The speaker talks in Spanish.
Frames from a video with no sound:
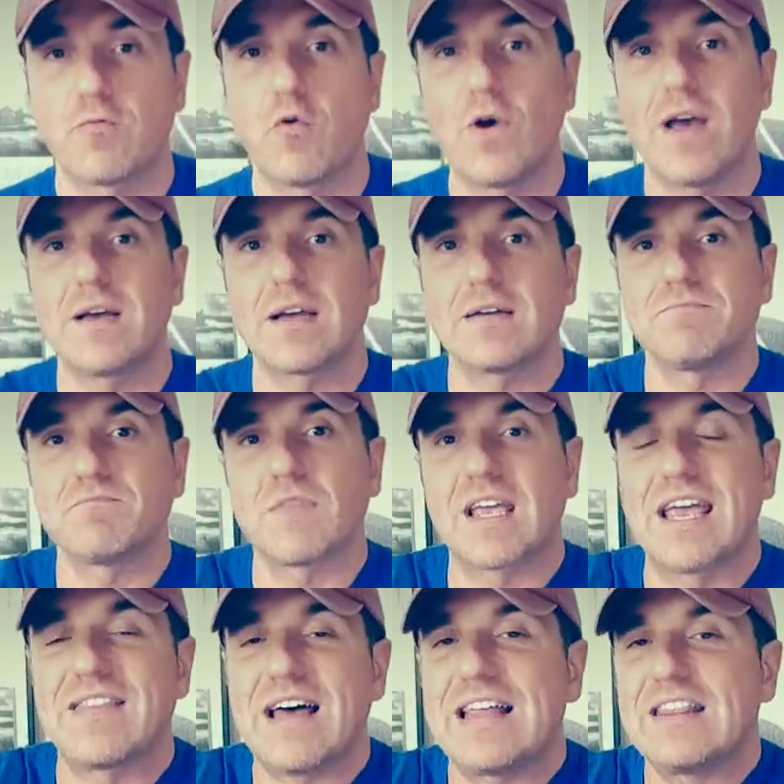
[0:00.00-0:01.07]
fue
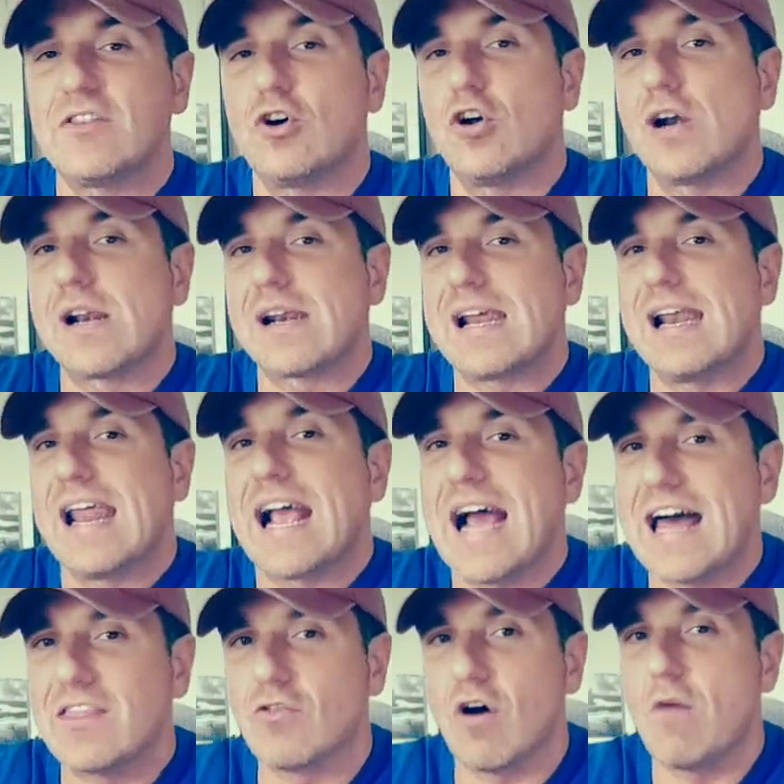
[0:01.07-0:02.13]
quedando
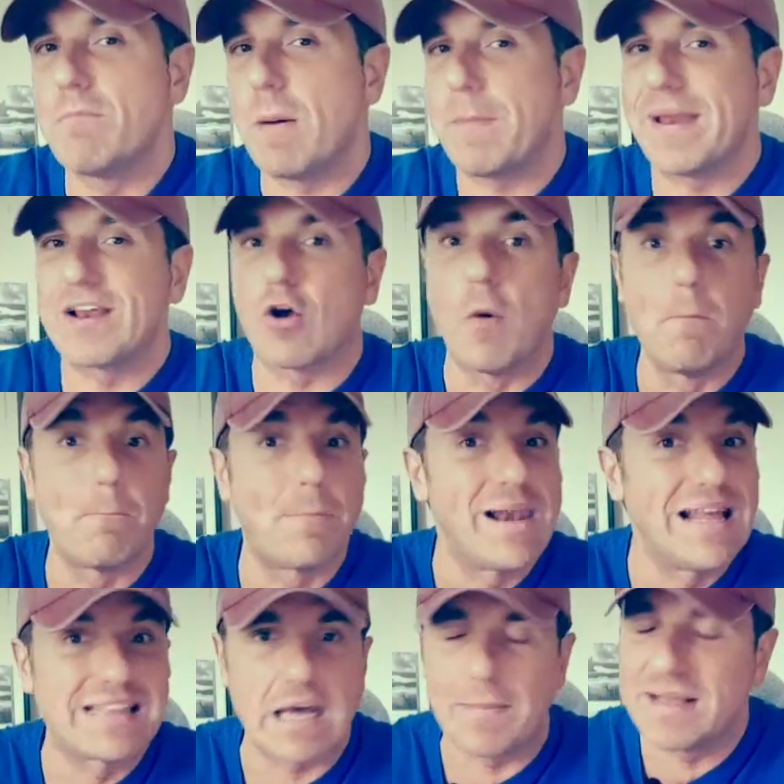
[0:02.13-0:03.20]
relegado a un papel
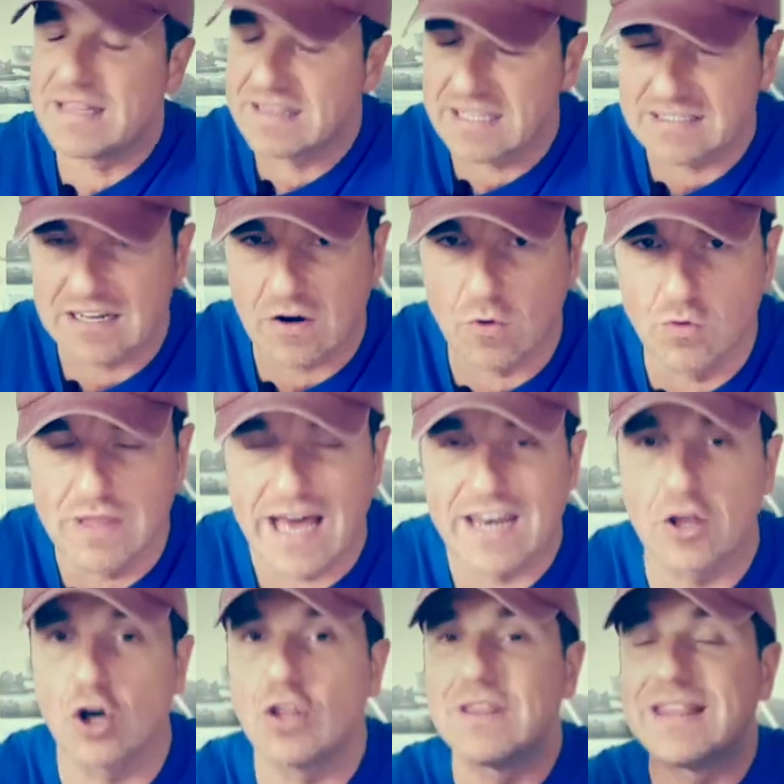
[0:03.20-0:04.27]
completamente
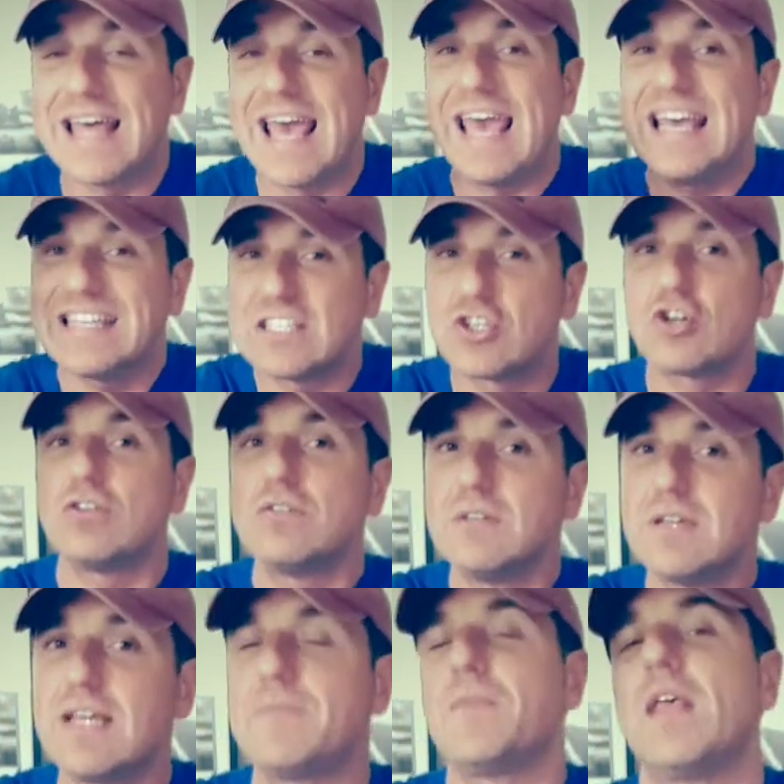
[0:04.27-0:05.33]
secundario. De hecho,
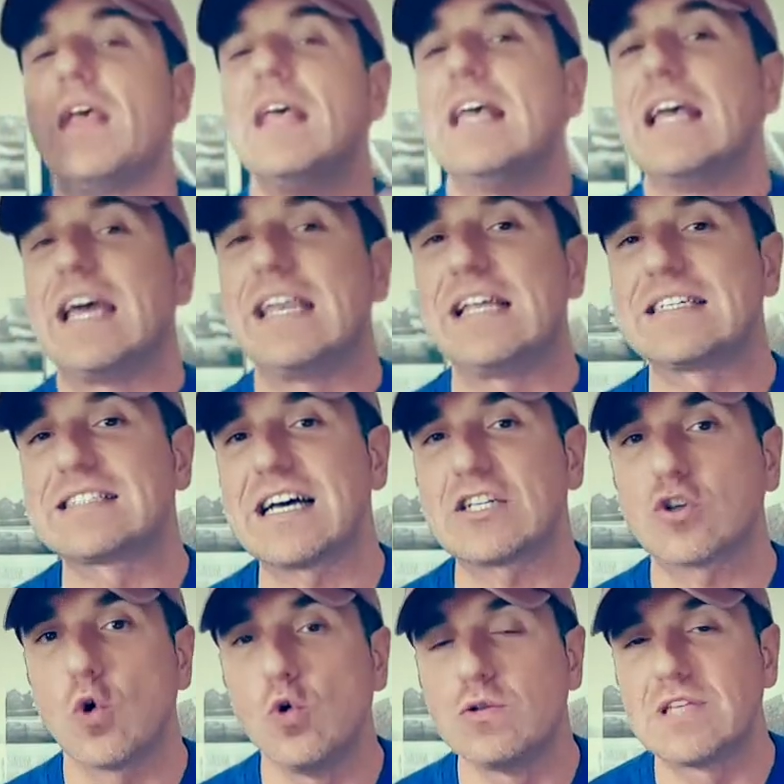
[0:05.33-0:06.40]
¿eh? en
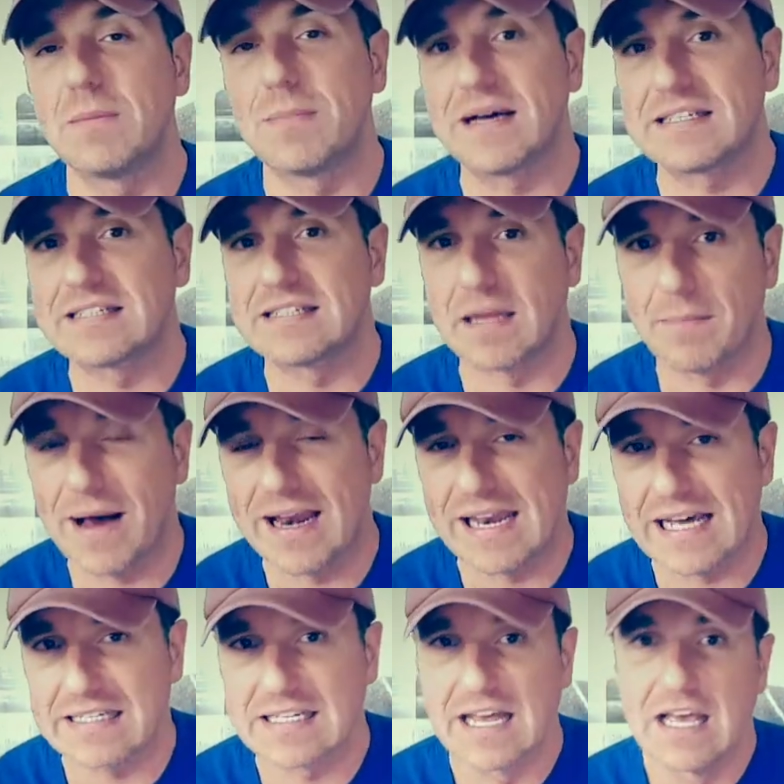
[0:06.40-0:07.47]
estas últimas
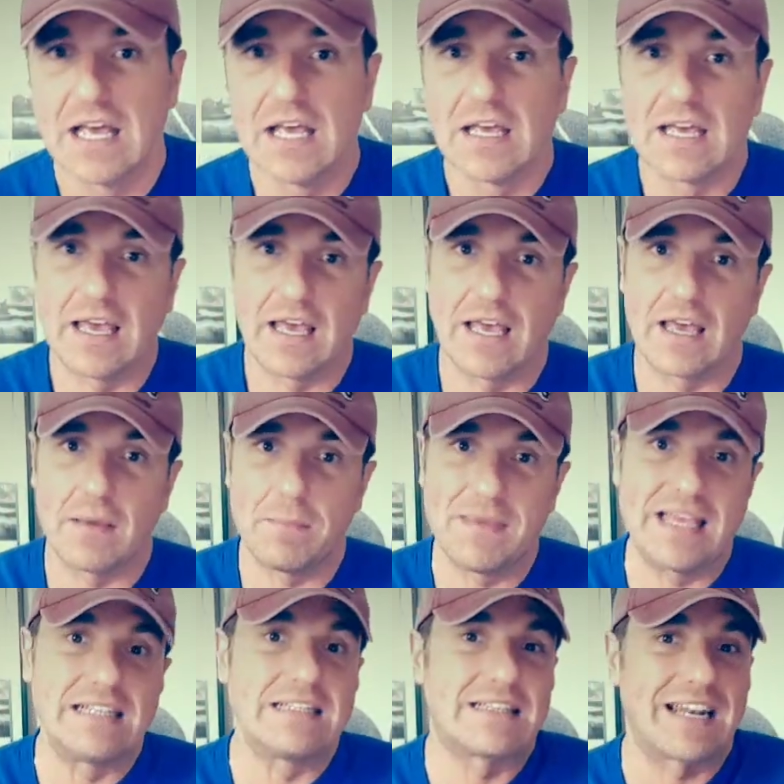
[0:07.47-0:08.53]
semanas, eh,
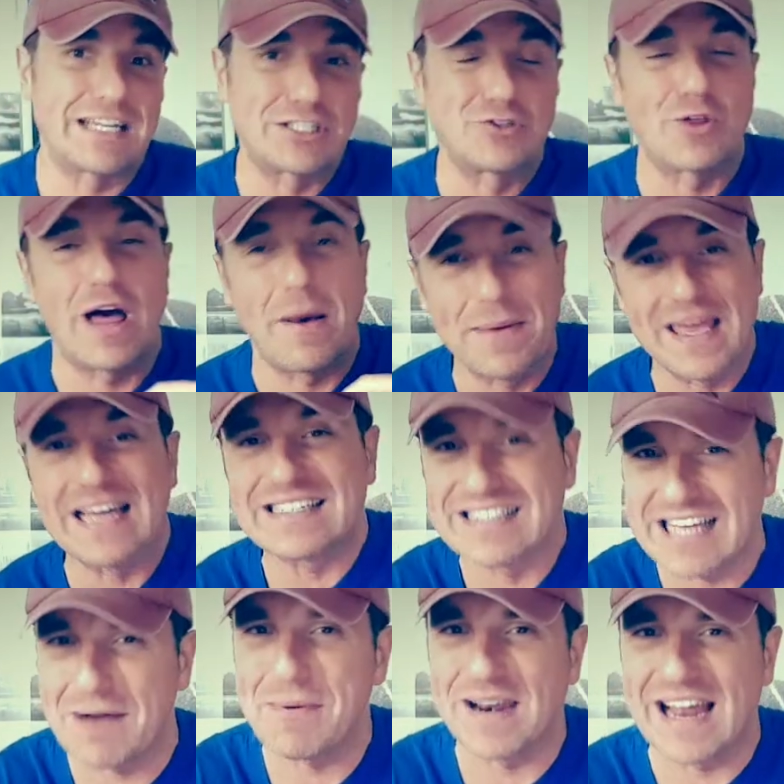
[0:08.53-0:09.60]
mientras todavía
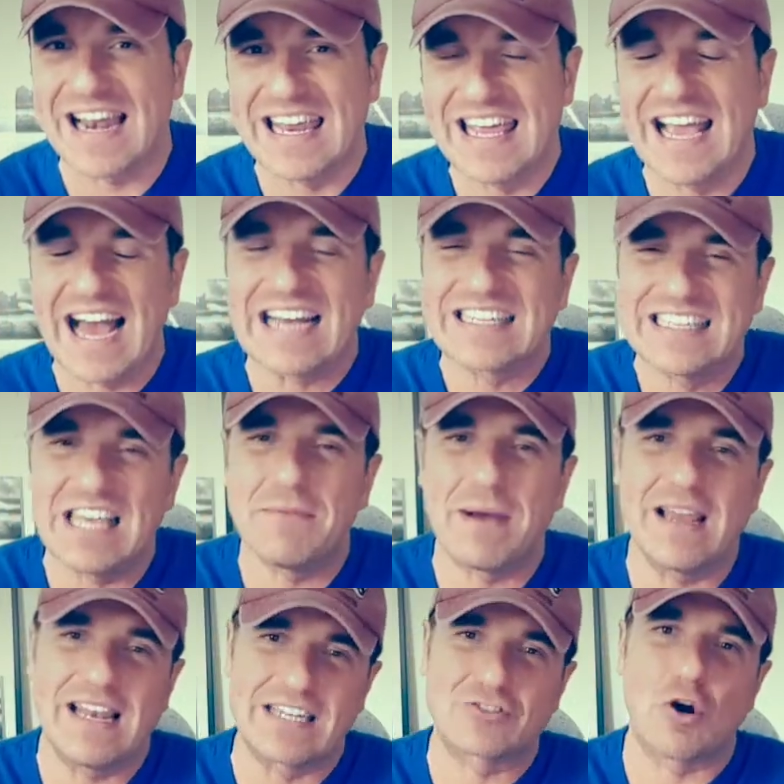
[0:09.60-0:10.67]
estaba la liga activa
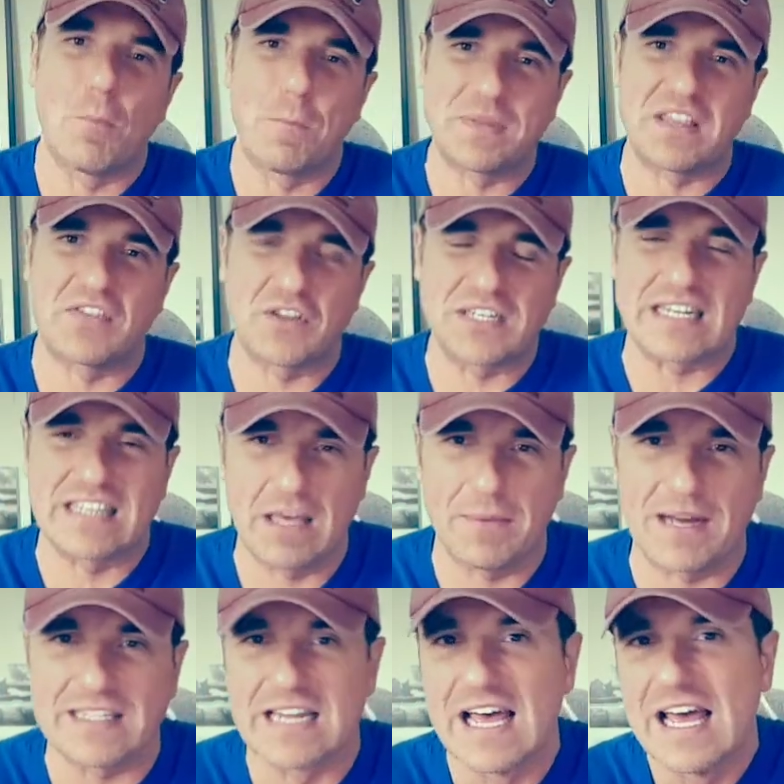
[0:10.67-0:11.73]
y las competiciones
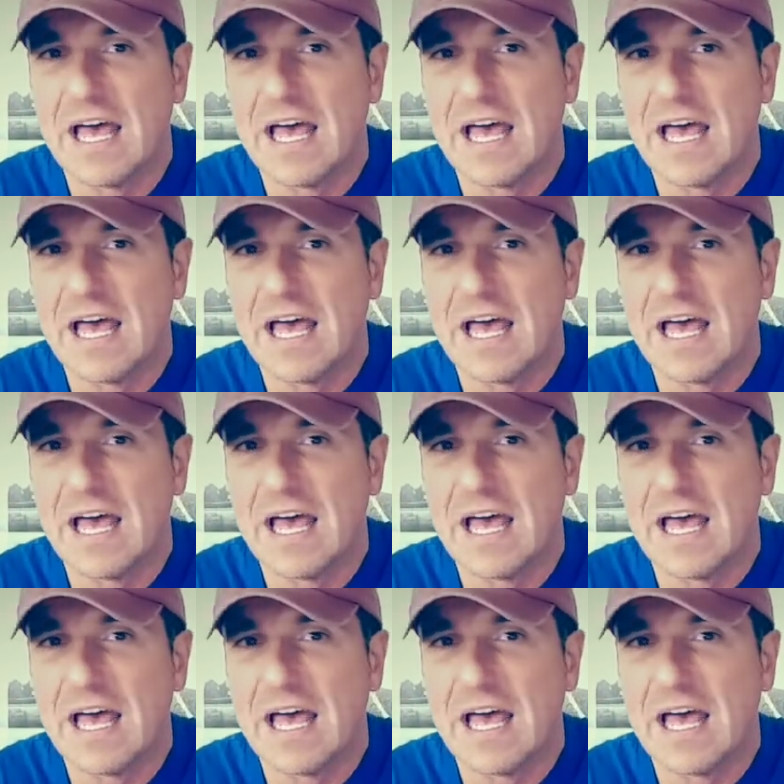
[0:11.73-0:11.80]
activas,